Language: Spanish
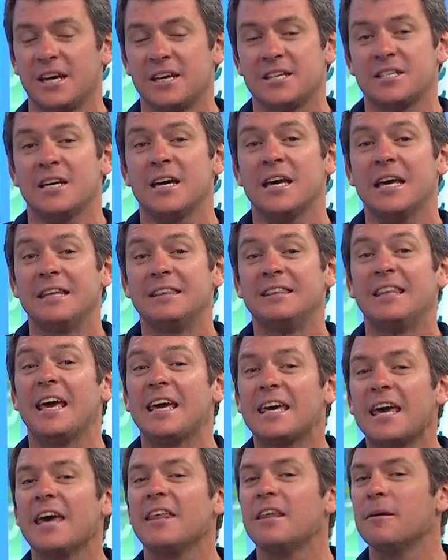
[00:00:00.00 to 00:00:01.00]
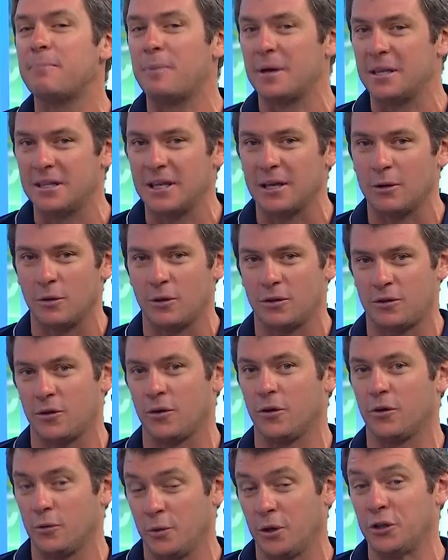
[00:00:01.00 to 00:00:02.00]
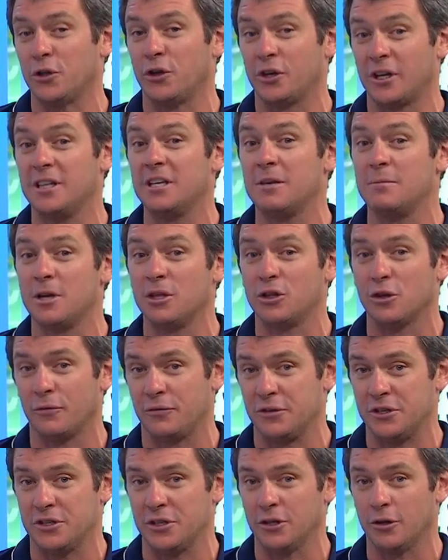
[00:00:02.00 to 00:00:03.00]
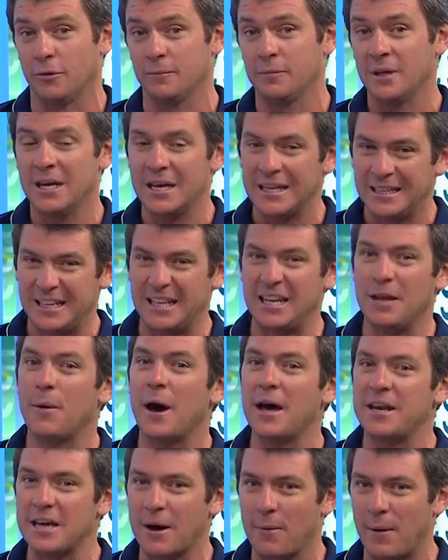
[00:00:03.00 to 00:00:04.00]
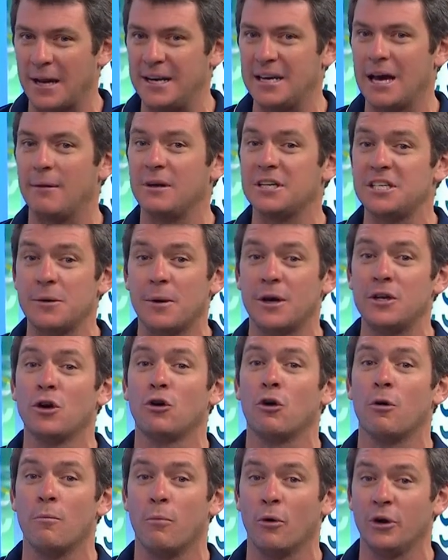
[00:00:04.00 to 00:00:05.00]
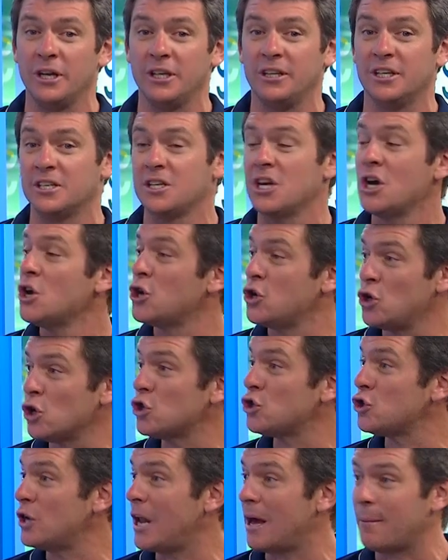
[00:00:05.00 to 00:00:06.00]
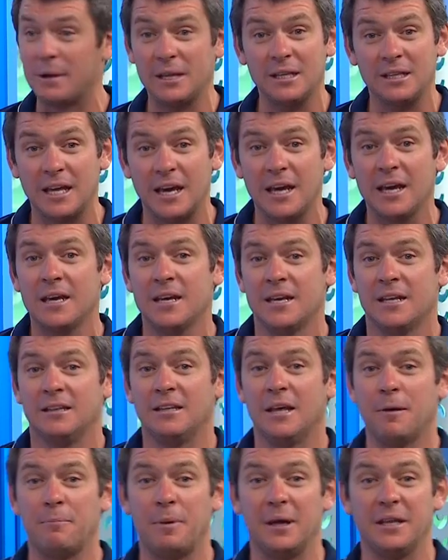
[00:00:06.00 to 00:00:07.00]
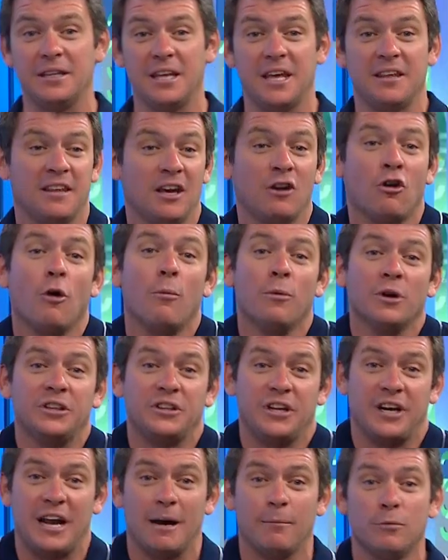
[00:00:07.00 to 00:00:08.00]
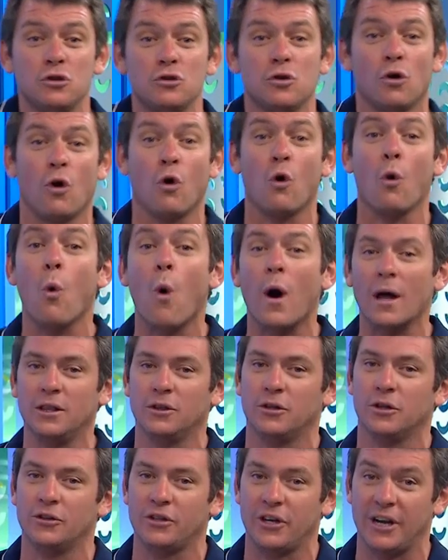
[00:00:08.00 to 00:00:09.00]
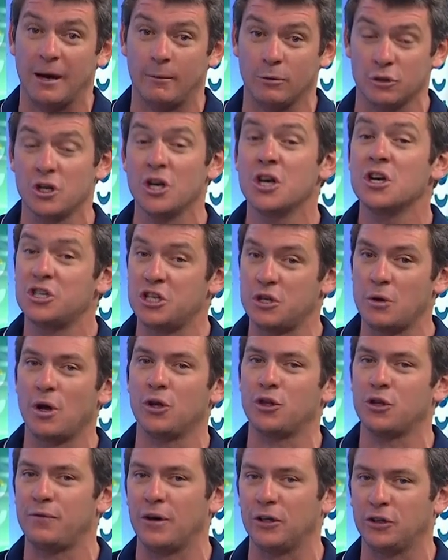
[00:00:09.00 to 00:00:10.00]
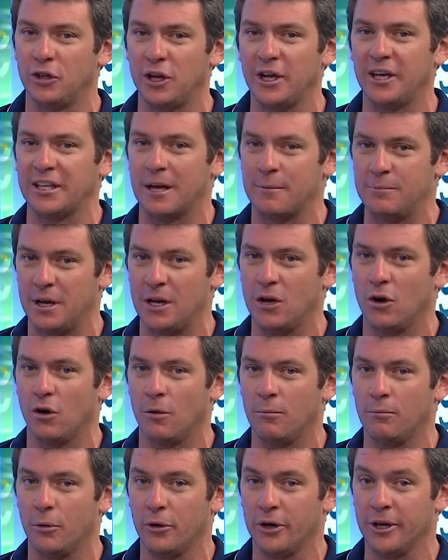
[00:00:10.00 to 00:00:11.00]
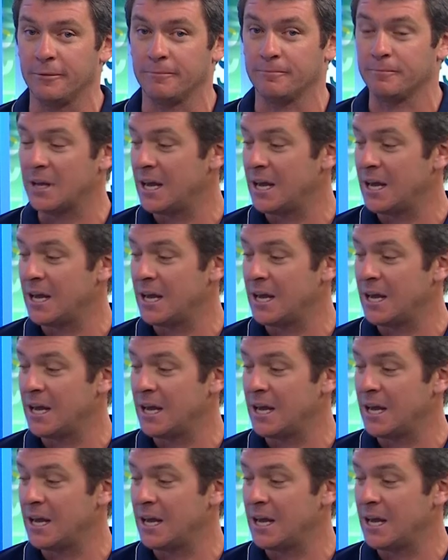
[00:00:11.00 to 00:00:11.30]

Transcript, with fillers: Es de qué depende nuestro, nuestro rendimiento físico tiene varias variables y varios componentes. No solamente depende de cómo entrenamos o cuánto entrenamos, sino hay otros factores que también lo componen.